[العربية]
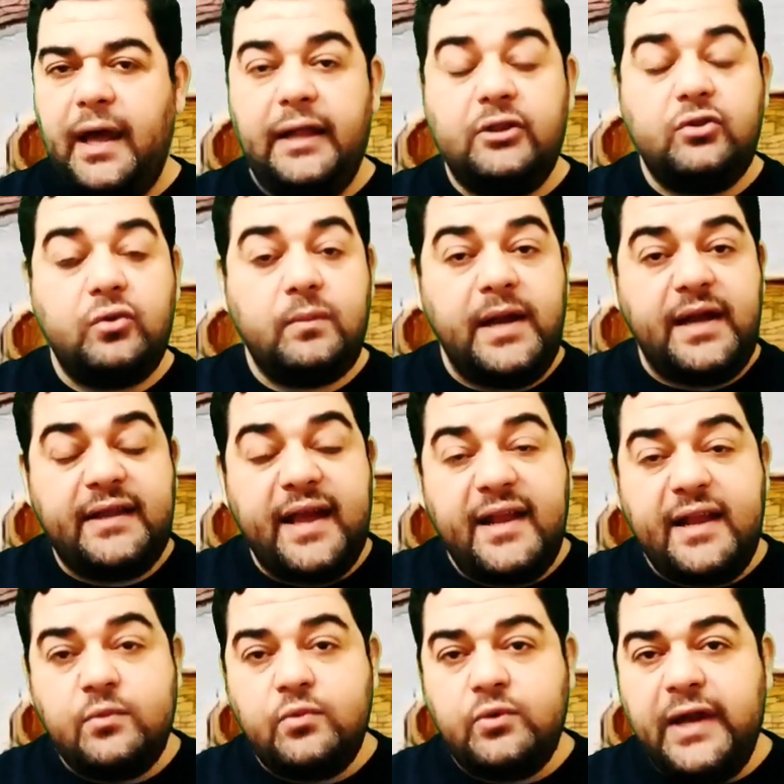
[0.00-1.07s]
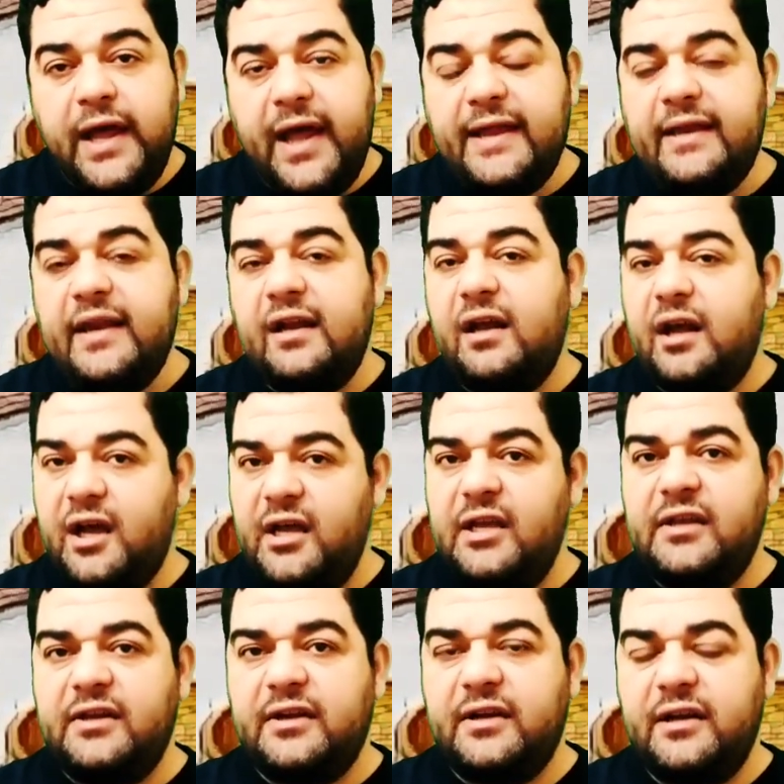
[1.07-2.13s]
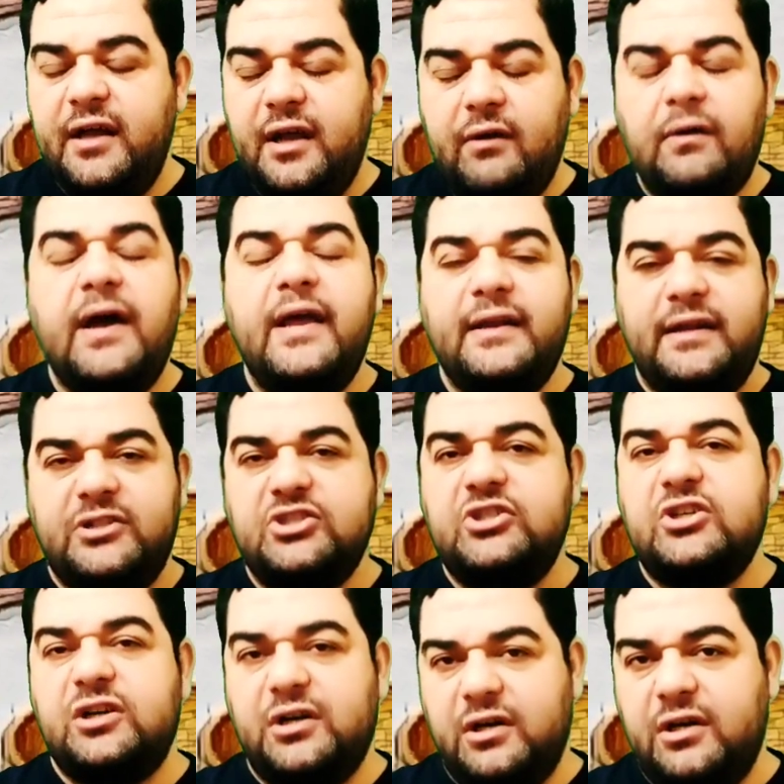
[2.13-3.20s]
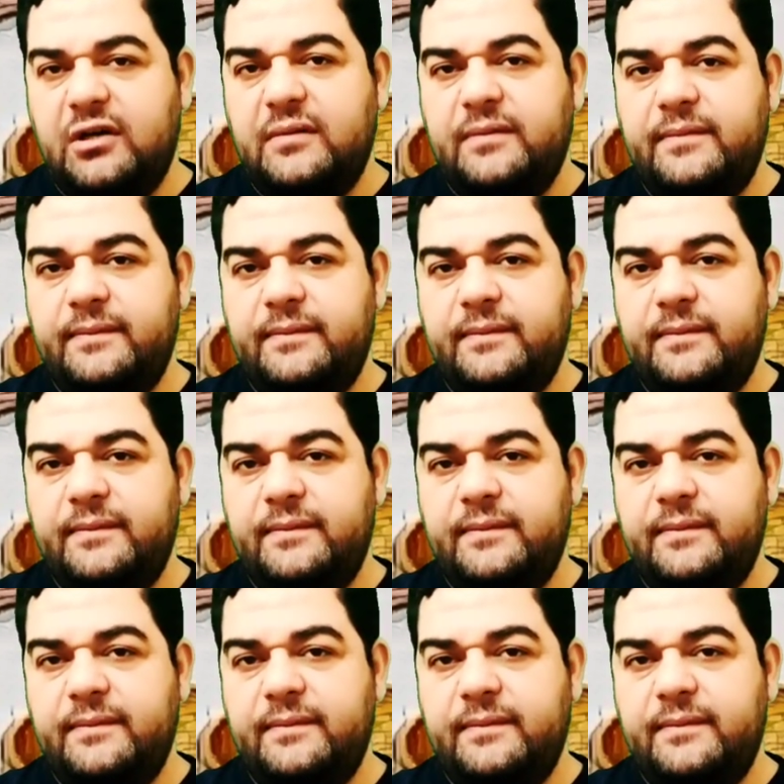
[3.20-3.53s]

أنتم لا تعلمون أين الخير وأين الشر